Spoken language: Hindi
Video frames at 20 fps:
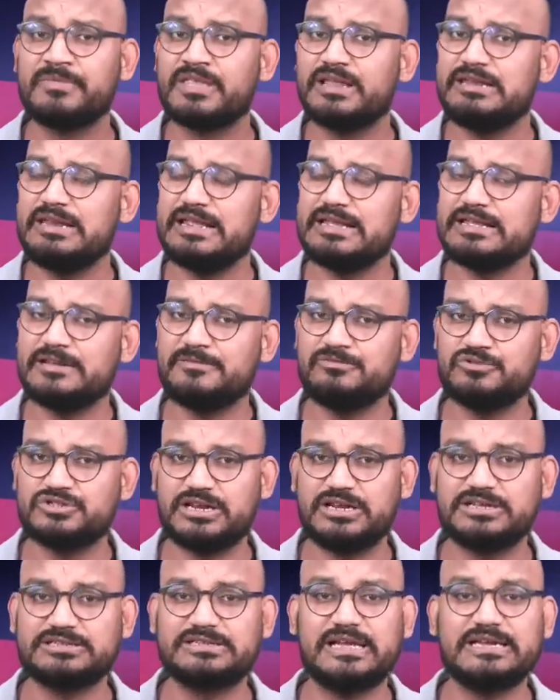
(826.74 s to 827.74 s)
लेकिन मुझे
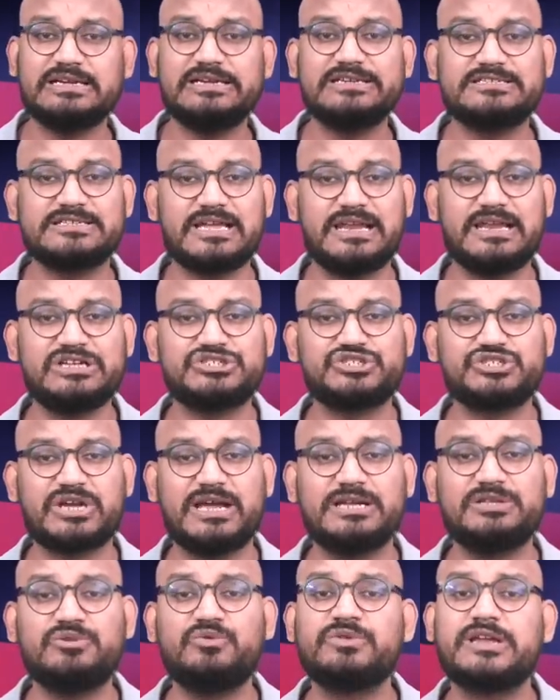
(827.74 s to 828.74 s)
लगता है कि शैलेश
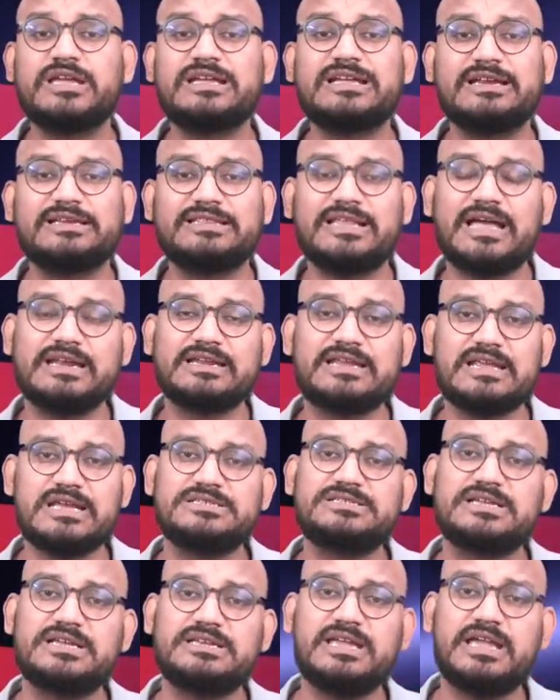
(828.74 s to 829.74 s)
शायद उनके किरदार के
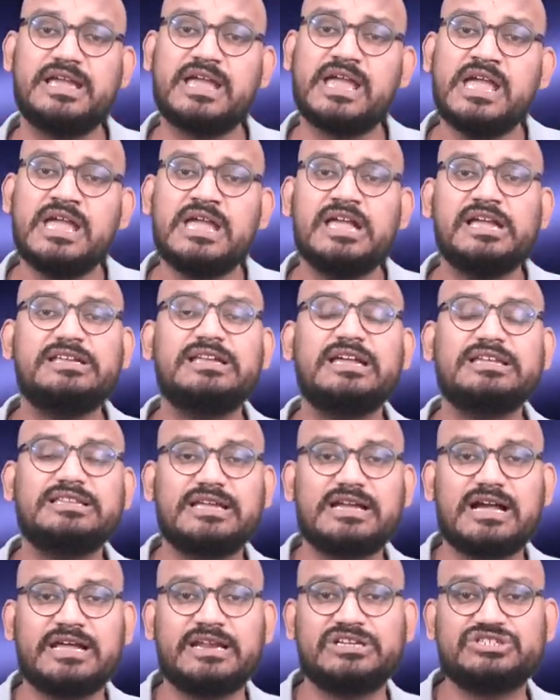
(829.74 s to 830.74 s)
जरिए ये
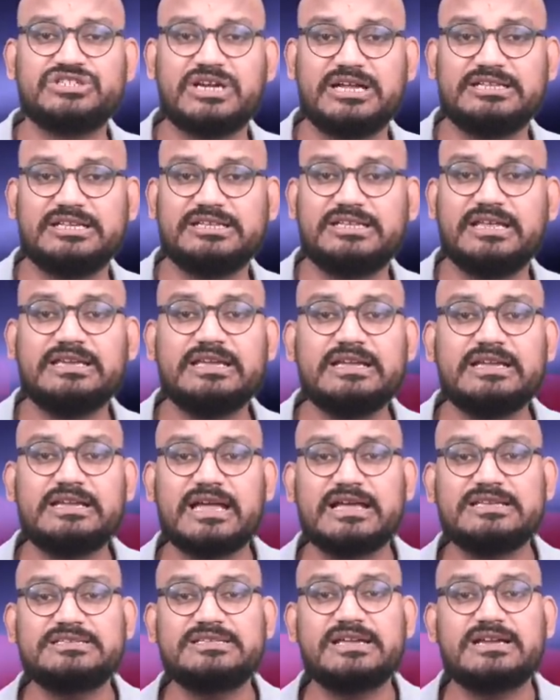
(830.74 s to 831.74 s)
दिखाना चाहते थे कि
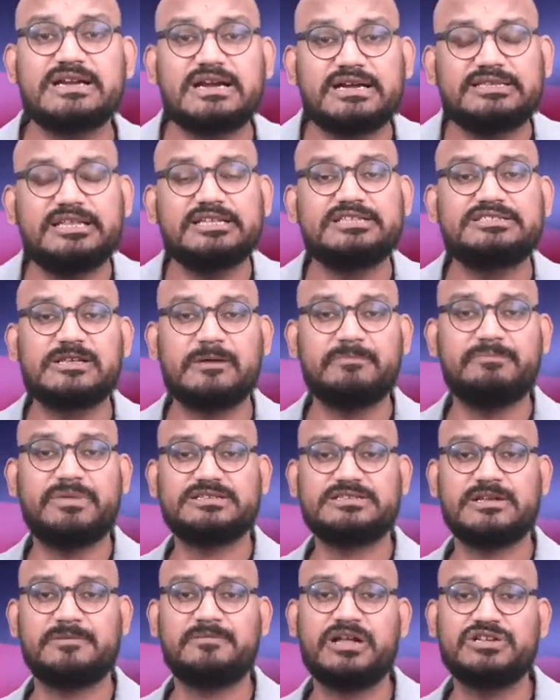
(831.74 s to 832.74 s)
कैसे कथित सभ्य
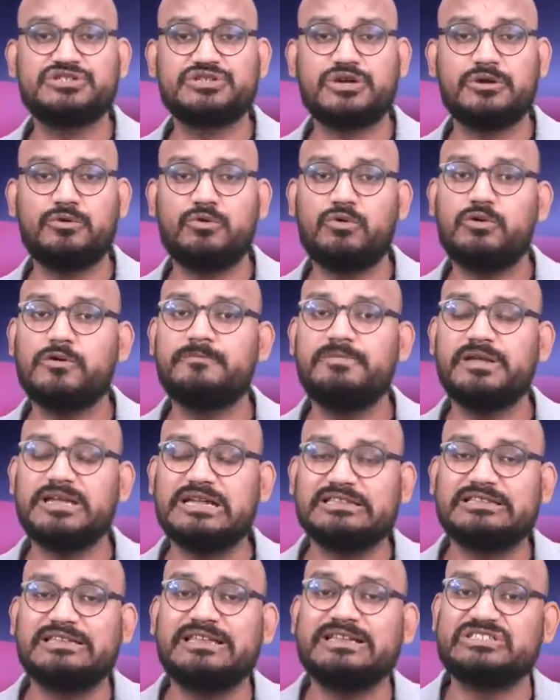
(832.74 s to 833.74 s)
समाज के लोग भी
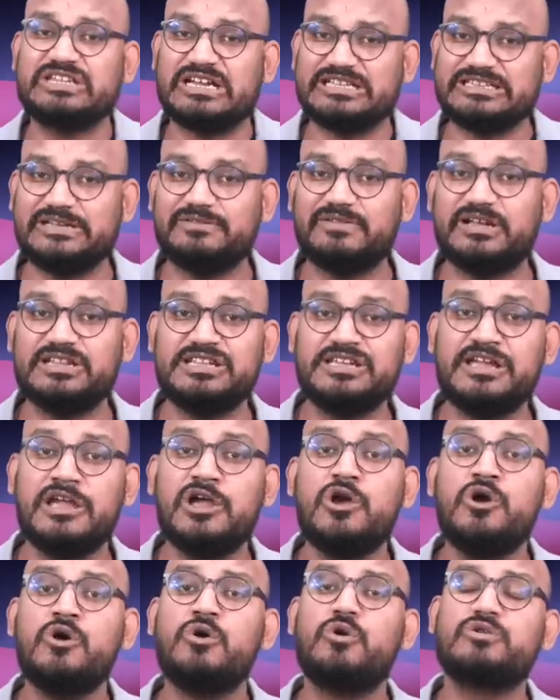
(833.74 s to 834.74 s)
कितने जातिवादी
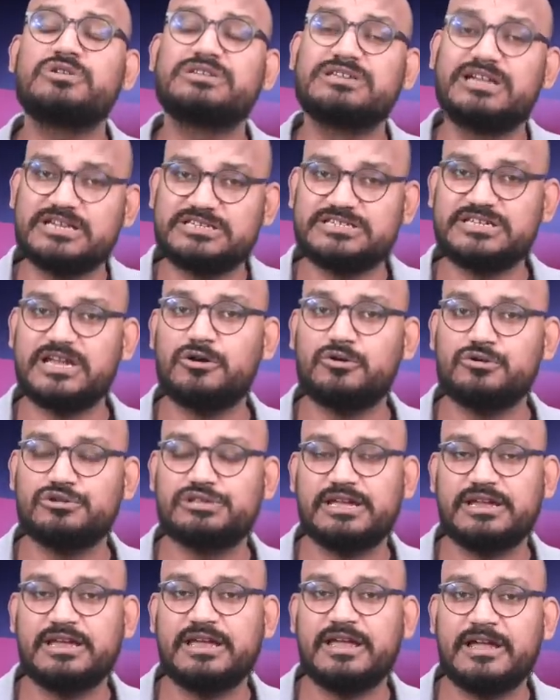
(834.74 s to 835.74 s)
और घटिया
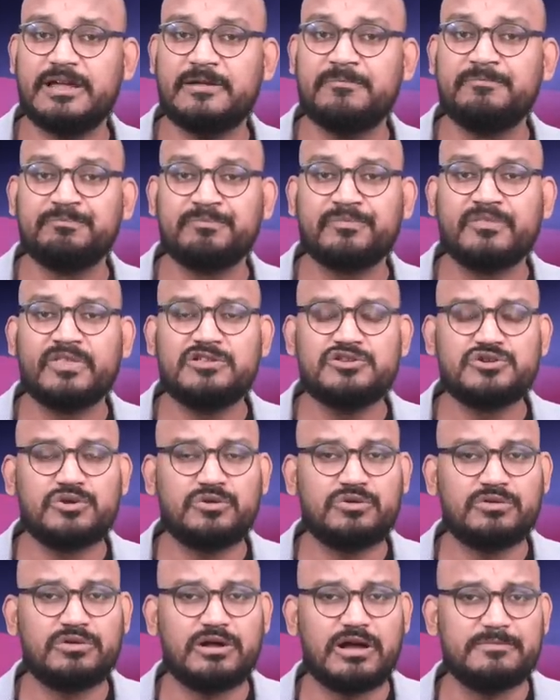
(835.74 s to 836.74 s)
होते हैं जो
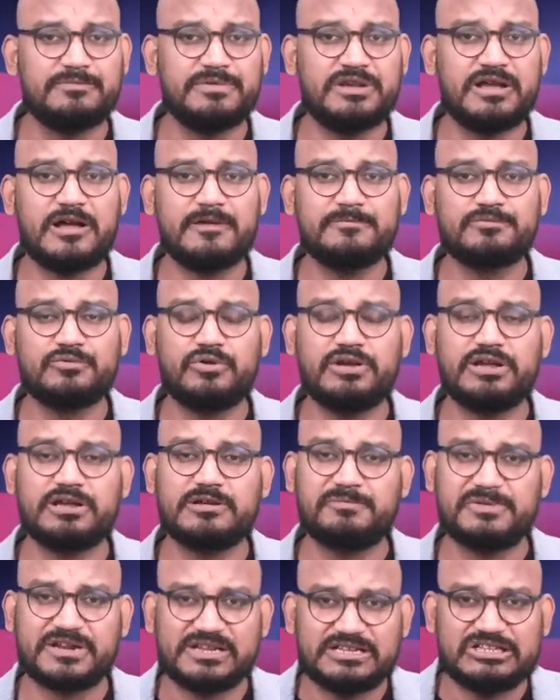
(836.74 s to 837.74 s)
अपने आप को
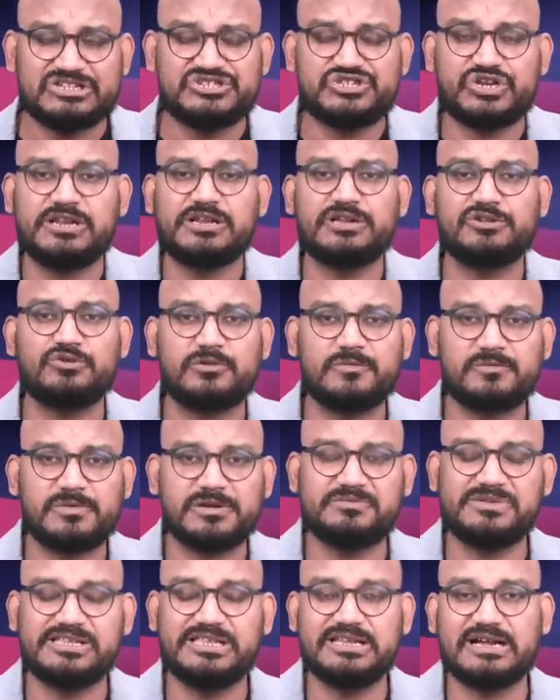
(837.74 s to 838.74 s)
एक प्रगतिशील के तौर पर
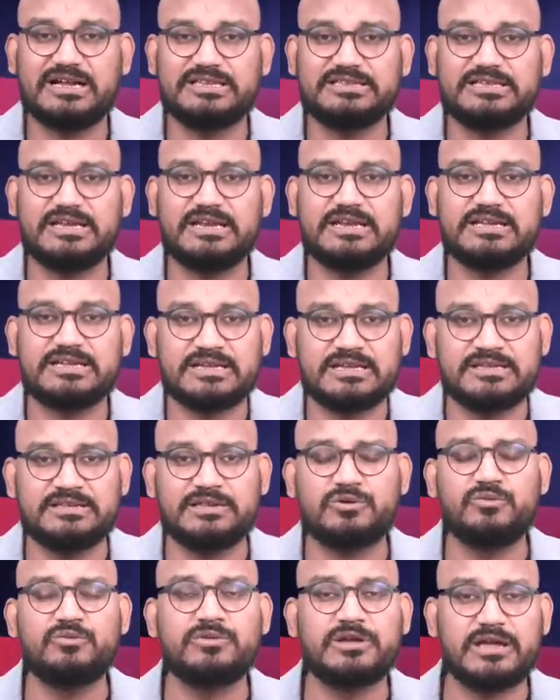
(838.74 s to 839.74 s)
भी दिखाते हैं लेकिन
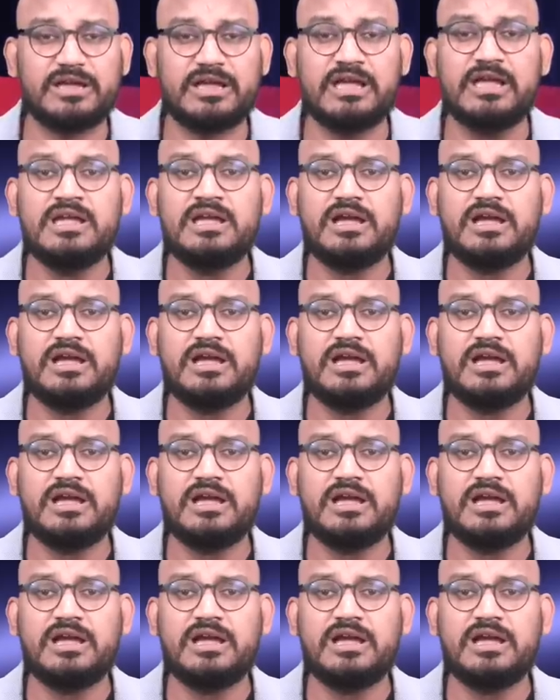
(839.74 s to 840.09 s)
अंदर उनके